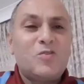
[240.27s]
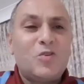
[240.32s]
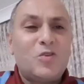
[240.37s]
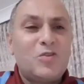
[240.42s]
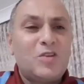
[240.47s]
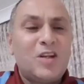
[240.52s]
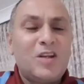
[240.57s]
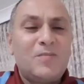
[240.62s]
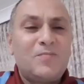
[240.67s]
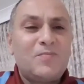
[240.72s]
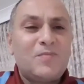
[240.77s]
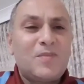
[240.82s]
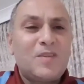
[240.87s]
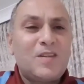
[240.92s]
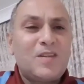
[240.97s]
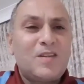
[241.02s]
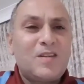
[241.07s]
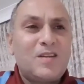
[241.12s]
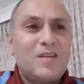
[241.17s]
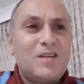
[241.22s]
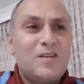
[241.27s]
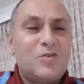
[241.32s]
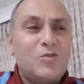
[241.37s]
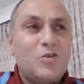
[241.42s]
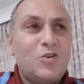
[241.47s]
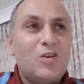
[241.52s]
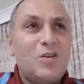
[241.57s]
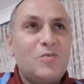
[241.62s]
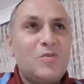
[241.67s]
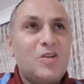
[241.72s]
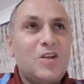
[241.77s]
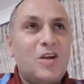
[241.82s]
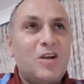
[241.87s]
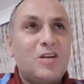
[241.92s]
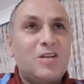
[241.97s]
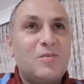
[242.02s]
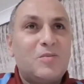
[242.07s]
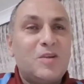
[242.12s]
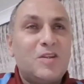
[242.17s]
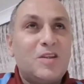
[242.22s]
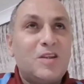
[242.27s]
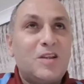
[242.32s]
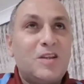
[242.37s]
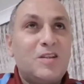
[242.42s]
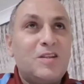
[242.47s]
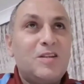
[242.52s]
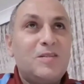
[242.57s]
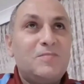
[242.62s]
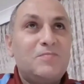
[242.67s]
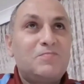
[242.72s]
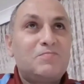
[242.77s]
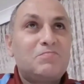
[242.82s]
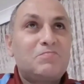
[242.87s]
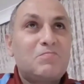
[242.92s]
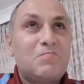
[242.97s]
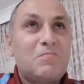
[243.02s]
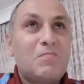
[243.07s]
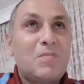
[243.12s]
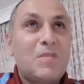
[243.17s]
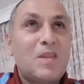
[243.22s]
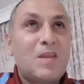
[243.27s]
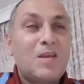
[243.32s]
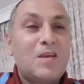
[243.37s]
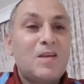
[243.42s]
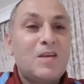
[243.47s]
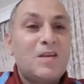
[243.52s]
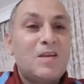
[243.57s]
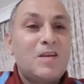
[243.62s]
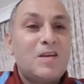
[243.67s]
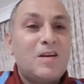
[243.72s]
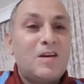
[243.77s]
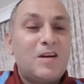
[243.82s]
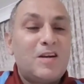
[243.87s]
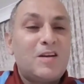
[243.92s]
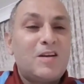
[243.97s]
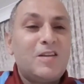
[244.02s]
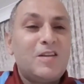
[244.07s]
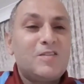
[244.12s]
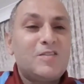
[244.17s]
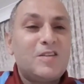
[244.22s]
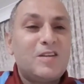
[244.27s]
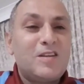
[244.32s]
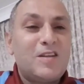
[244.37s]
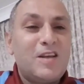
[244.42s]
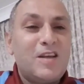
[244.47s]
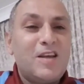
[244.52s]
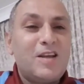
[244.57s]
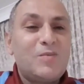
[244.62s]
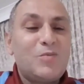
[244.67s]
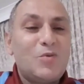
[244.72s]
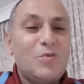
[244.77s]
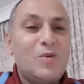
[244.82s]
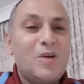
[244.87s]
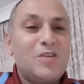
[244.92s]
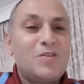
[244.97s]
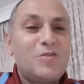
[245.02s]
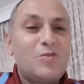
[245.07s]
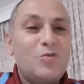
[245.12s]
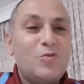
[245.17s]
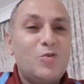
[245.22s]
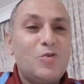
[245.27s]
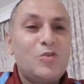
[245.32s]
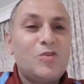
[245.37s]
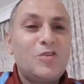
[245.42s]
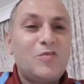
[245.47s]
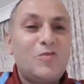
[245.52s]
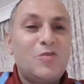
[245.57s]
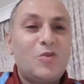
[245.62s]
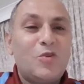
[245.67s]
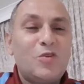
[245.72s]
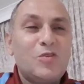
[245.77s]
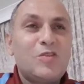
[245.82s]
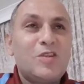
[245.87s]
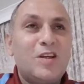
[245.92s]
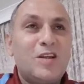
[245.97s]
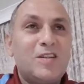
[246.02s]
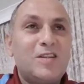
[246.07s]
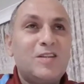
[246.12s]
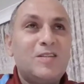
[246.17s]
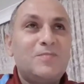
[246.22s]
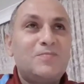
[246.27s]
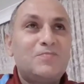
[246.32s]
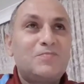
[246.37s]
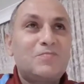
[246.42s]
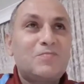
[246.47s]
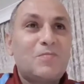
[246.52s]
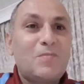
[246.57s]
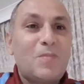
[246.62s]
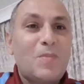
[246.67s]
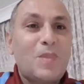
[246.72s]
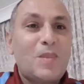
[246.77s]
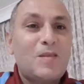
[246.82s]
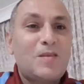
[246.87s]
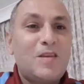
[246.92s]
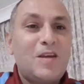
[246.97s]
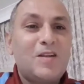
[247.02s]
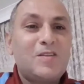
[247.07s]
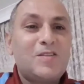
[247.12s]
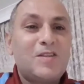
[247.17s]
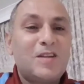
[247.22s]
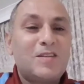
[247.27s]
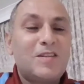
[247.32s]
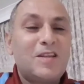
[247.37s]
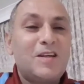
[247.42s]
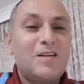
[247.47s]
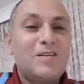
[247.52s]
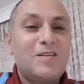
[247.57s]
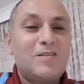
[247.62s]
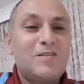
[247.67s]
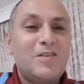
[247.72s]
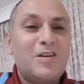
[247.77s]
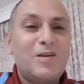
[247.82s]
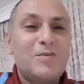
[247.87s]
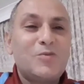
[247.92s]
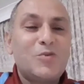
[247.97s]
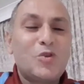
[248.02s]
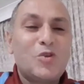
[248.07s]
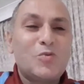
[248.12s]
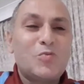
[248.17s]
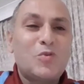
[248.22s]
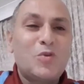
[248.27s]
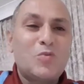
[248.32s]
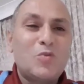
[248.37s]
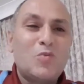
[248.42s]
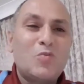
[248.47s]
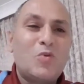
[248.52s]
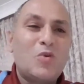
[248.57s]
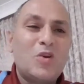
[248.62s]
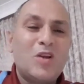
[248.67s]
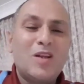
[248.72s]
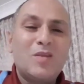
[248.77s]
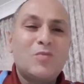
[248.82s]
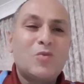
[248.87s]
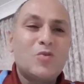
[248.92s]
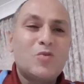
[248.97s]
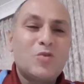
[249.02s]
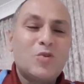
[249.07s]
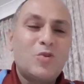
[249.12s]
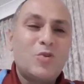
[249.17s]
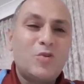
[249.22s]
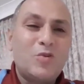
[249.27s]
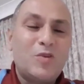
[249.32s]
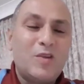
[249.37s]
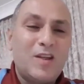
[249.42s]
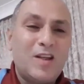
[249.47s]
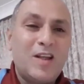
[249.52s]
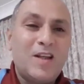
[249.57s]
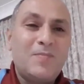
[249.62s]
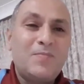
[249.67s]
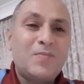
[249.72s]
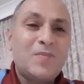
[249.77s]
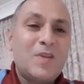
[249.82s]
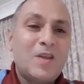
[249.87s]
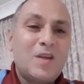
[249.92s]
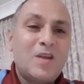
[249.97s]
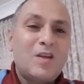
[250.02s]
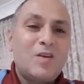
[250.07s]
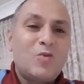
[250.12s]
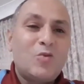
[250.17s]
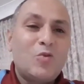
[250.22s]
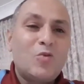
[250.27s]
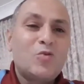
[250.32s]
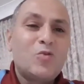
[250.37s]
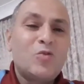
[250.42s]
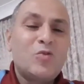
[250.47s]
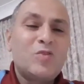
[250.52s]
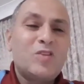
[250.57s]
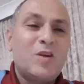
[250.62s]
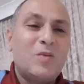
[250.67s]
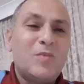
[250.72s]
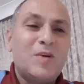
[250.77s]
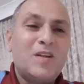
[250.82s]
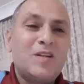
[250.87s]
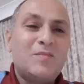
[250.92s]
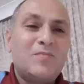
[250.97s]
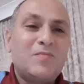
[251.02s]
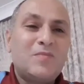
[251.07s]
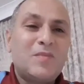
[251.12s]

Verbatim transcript: sonra e, şöyle bir şey aklıma geldi. Arkadaşlar eğer bu maç 3-0 olsaydı gerçekten Trabzonspor bu moral bozukluğu ile uzun zaman